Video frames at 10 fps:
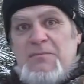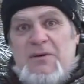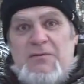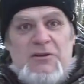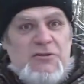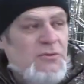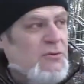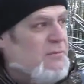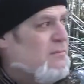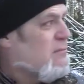мы в
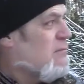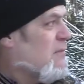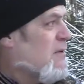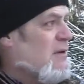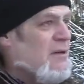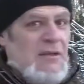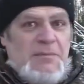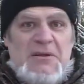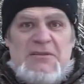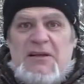лесу, и
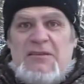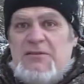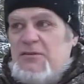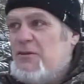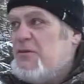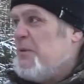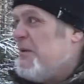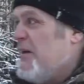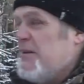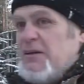пространство здесь
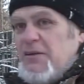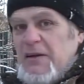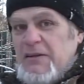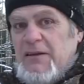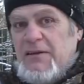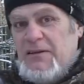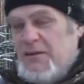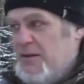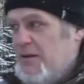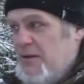вполне адекватное.
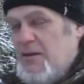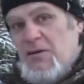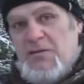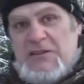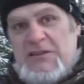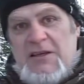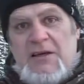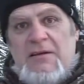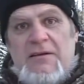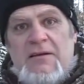Во
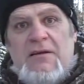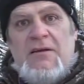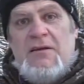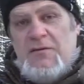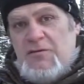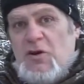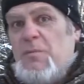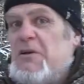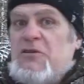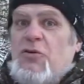сне все
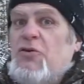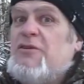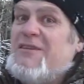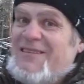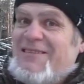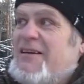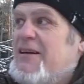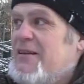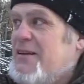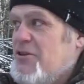происходит несколько
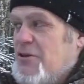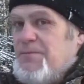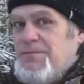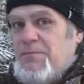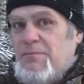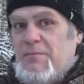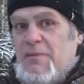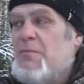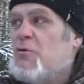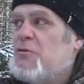иначе.
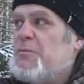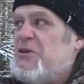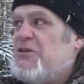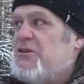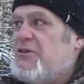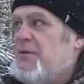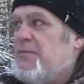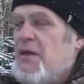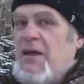Нам может присниться